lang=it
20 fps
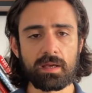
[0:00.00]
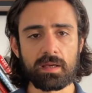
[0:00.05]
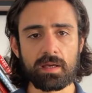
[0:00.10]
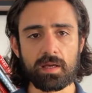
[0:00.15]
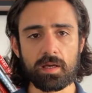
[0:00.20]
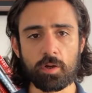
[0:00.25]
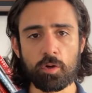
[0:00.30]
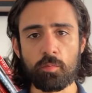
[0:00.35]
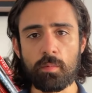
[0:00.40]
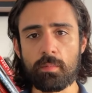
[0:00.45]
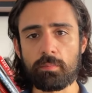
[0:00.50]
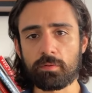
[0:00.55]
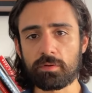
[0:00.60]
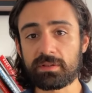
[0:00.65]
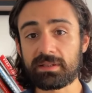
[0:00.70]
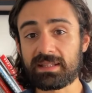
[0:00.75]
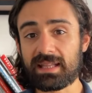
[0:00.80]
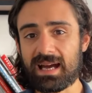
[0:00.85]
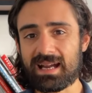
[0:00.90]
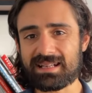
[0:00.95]
eh, come
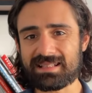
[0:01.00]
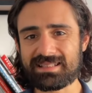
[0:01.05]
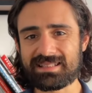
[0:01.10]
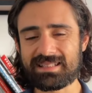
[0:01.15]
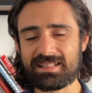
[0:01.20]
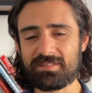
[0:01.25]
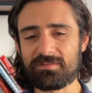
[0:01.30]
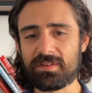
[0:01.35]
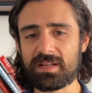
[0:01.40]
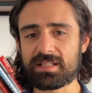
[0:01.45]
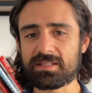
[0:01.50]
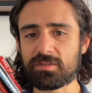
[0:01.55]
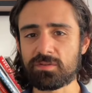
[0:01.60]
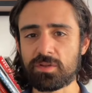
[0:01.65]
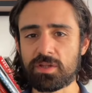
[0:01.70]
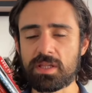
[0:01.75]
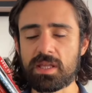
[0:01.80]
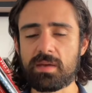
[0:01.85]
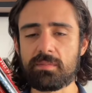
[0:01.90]
portarsi verso di te